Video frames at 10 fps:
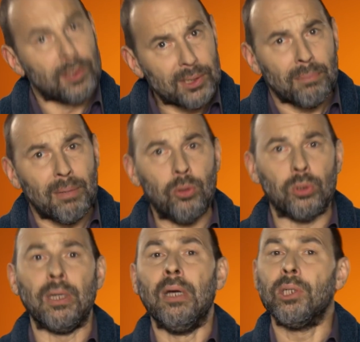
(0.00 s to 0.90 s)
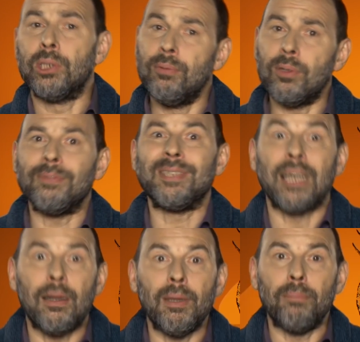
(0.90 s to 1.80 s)
Сам моллюск живет в
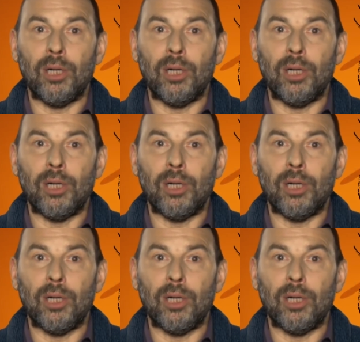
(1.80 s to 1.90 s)
самой